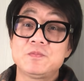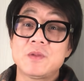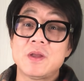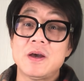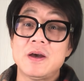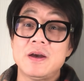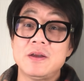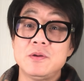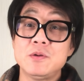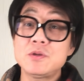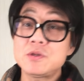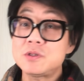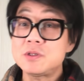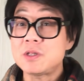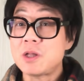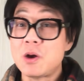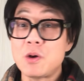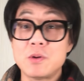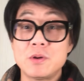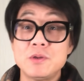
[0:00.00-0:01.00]
啊，尤其是
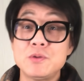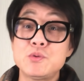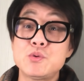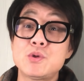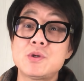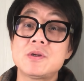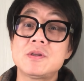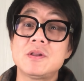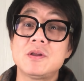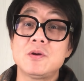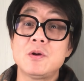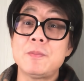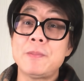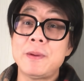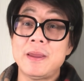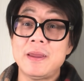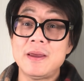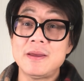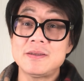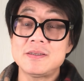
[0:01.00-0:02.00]
老人去世了以后
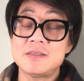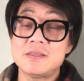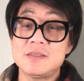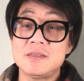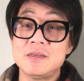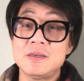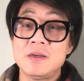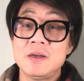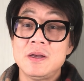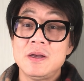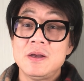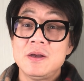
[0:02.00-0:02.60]
摆宴席，